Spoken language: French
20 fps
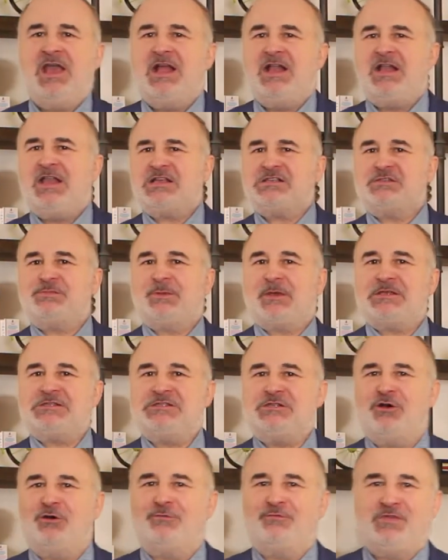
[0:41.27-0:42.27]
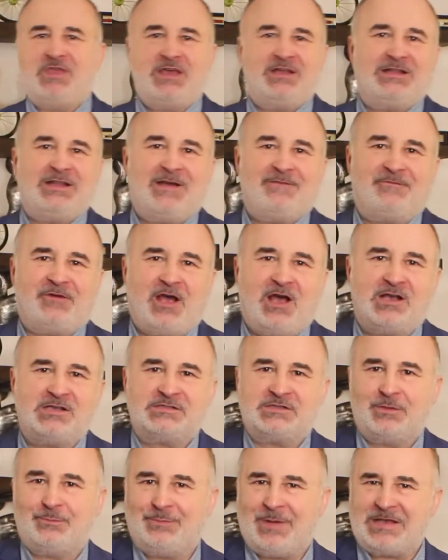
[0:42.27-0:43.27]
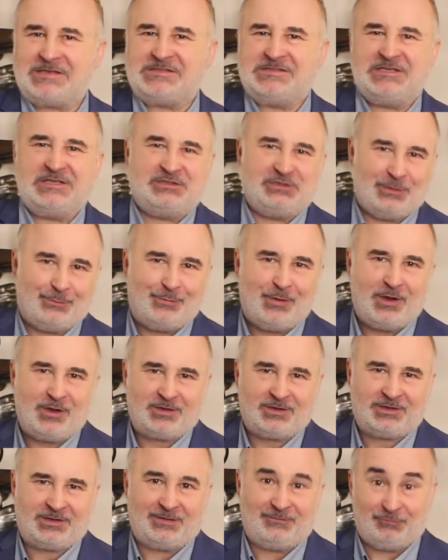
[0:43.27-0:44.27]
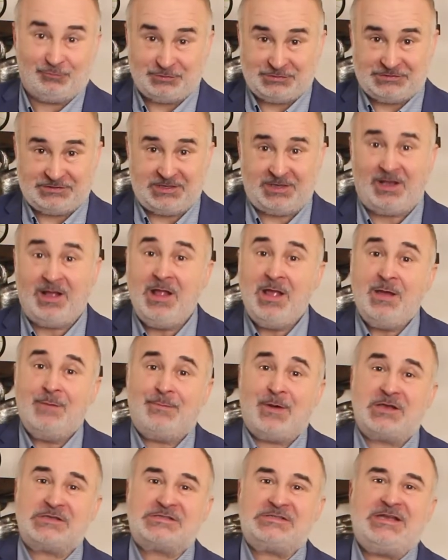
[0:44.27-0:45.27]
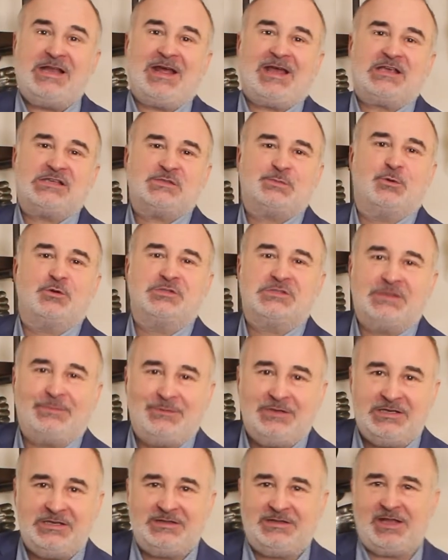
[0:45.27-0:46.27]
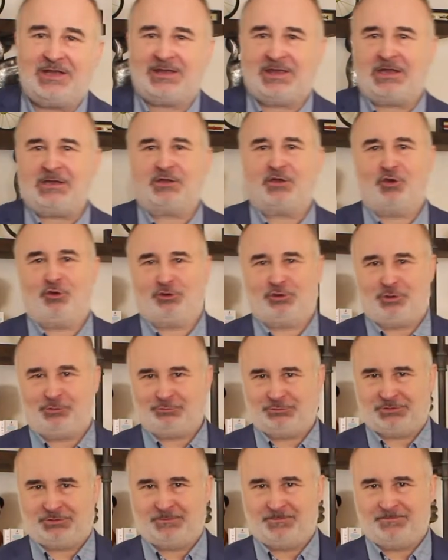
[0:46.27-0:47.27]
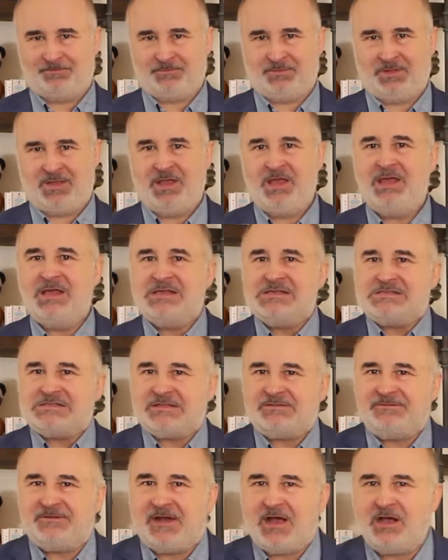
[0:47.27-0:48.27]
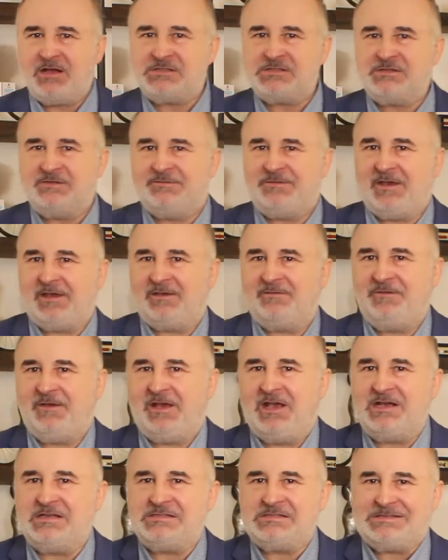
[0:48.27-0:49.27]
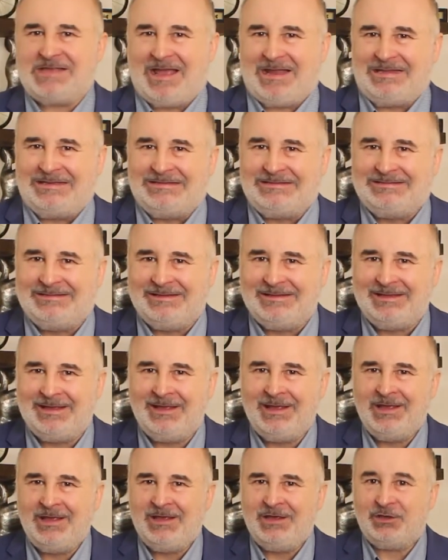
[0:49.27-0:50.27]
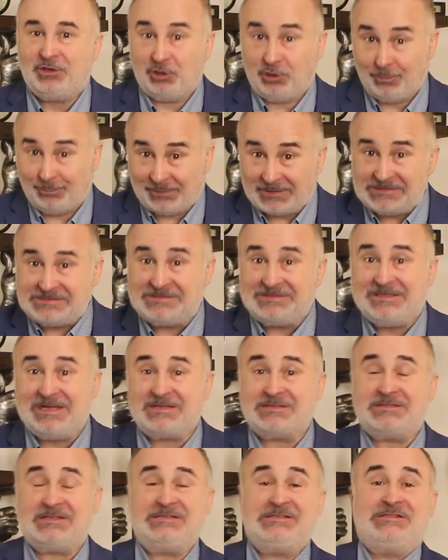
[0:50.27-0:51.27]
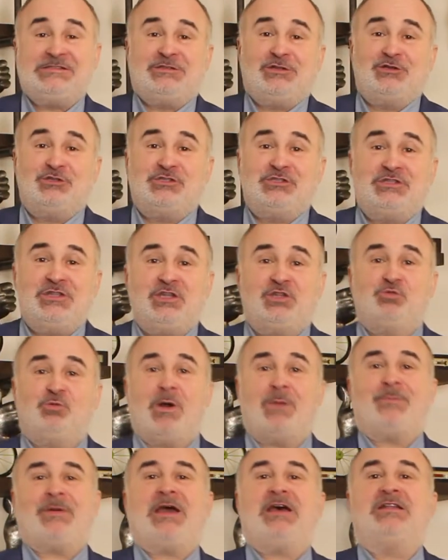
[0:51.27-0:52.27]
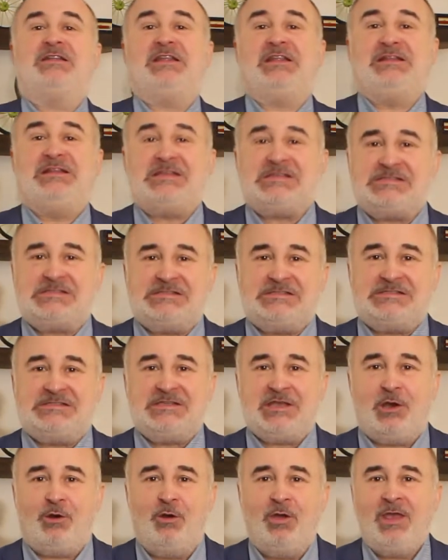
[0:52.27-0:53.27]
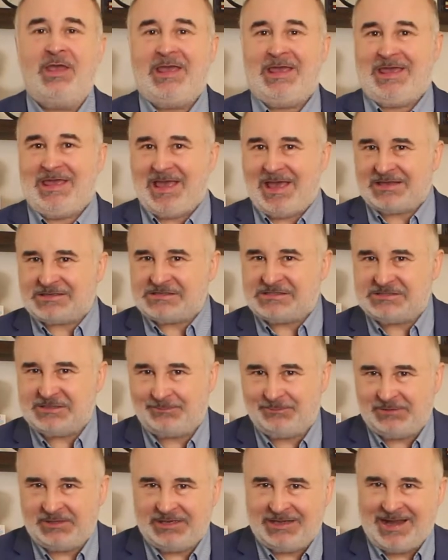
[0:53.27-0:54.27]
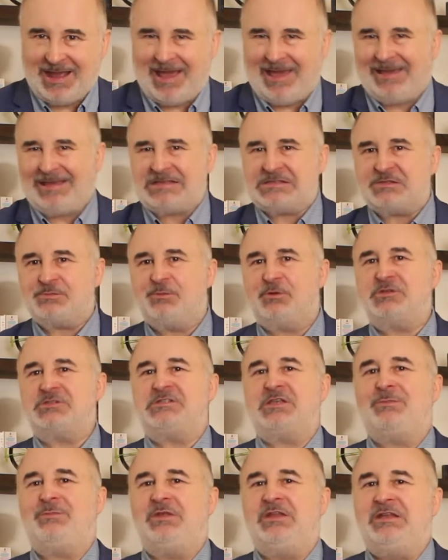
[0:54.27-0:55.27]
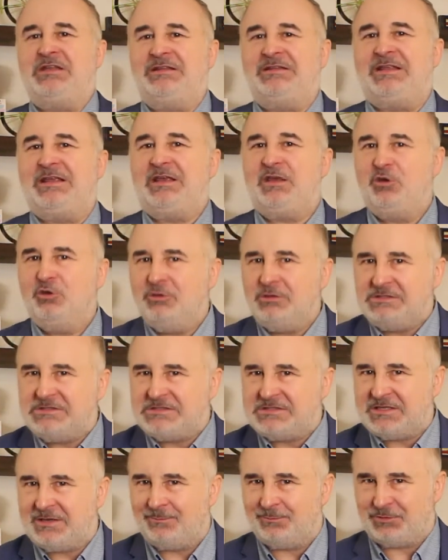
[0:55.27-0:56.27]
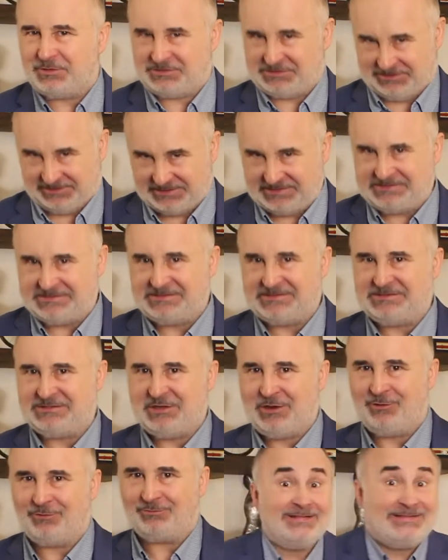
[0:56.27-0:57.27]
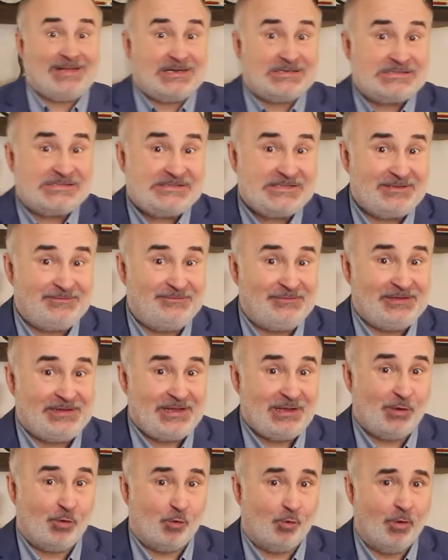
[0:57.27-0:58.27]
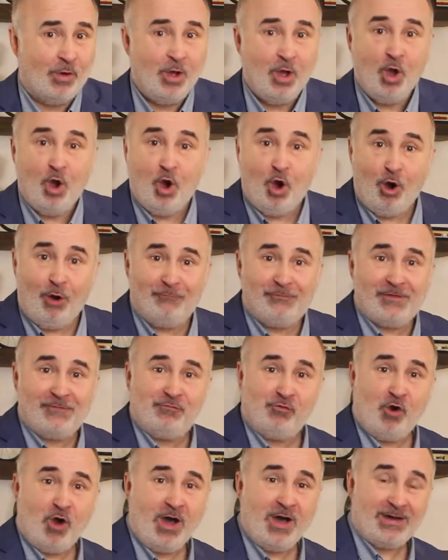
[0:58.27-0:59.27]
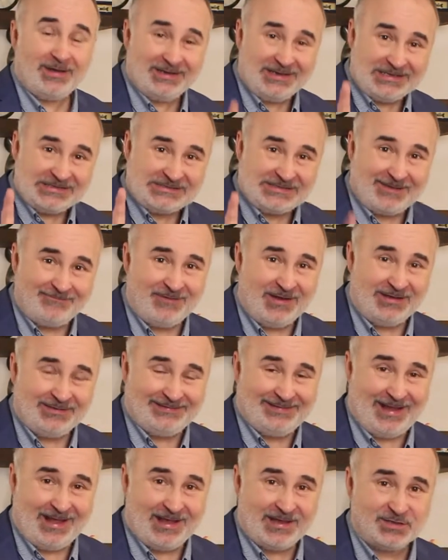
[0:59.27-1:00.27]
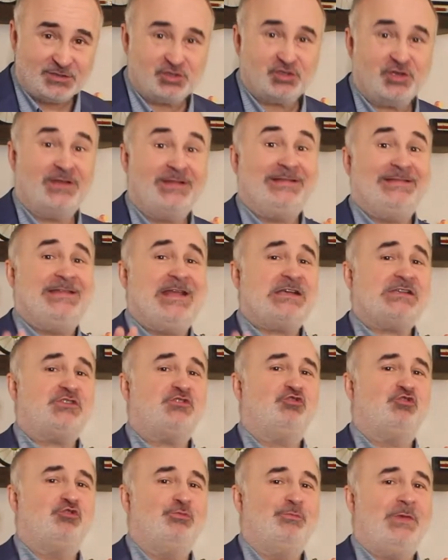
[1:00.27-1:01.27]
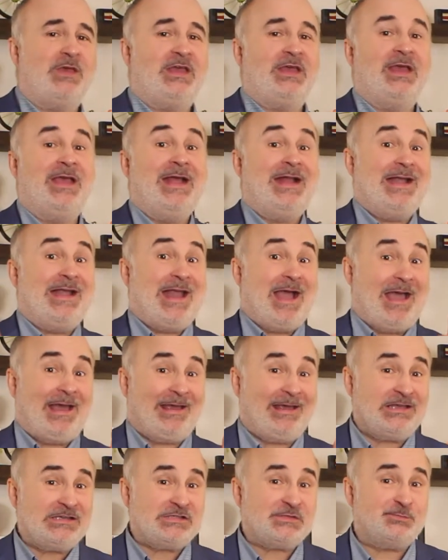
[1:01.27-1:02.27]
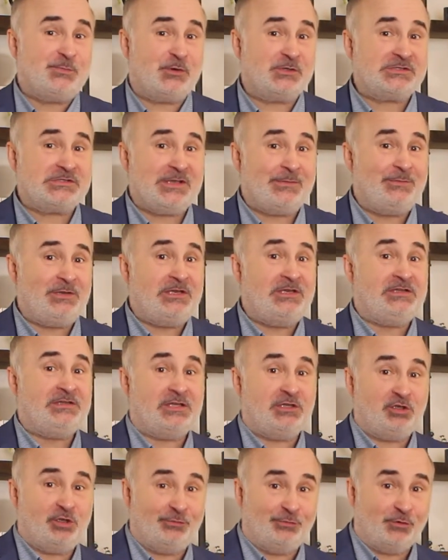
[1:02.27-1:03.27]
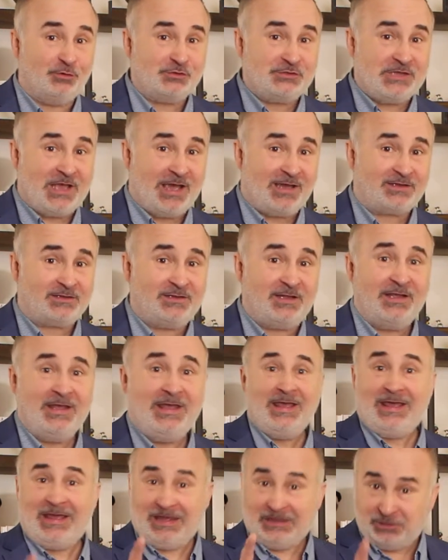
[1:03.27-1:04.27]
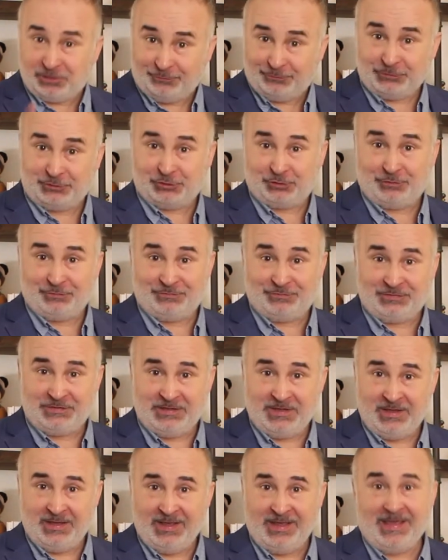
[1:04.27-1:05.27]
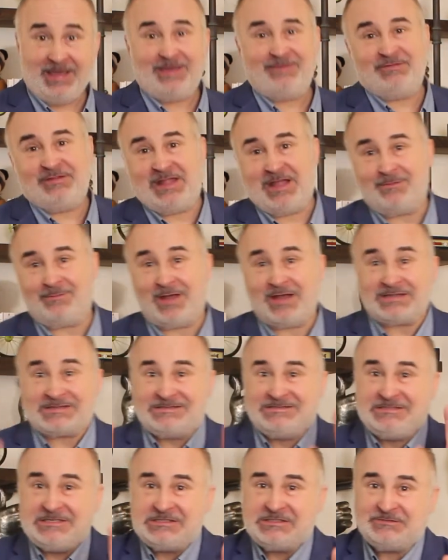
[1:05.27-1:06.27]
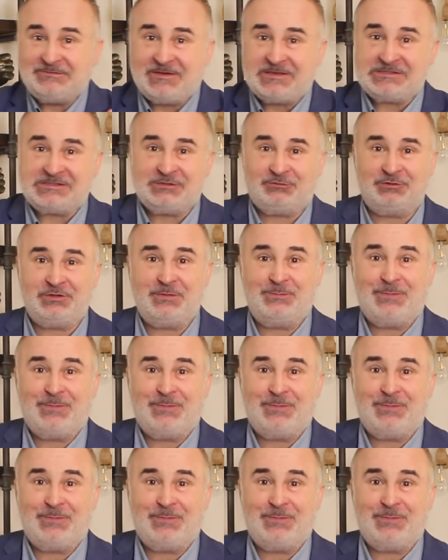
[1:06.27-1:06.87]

L'expression vient de la phrase passing the buck, qui veut dire passer la responsabilité à quelqu'un d'autre. Cette phrase fait référence à l'idée que le président des États-Unis doit prendre des décisions et accepter la responsabilité ultime de ses décisions. Dans cette vidéo, on va voir les avantages d'assumer la responsabilité de vos actes et de votre vie, évidemment 10 façons d'y